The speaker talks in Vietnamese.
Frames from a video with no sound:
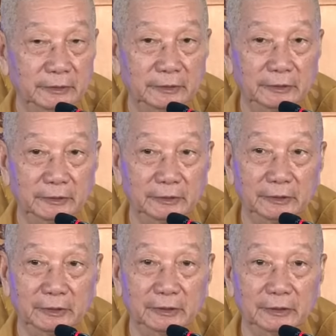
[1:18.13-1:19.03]
Kính
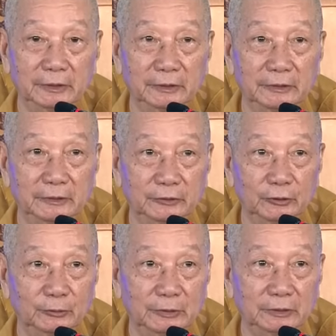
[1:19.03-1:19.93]
thưa chư
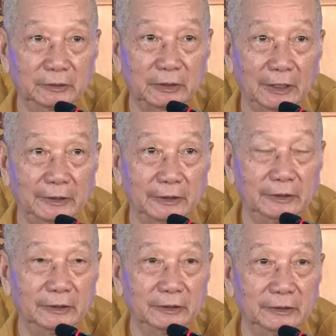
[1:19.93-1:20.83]
tôn đức tăng ni,
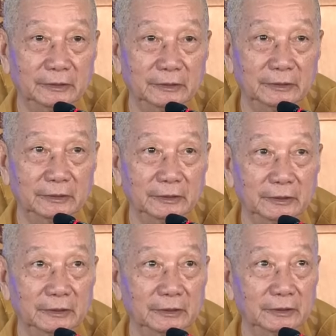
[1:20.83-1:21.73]

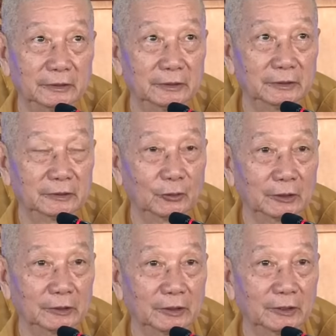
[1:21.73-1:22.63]
kính thưa
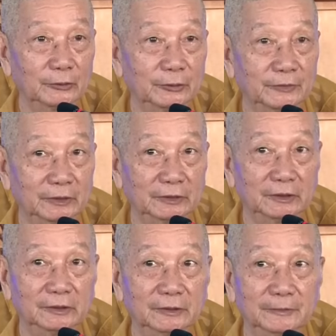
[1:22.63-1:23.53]
toàn thể quý Phật
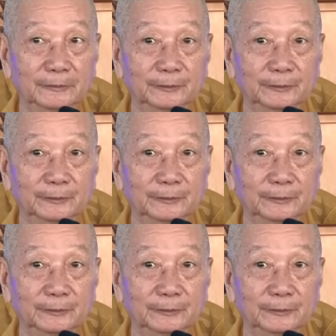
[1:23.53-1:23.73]
tử.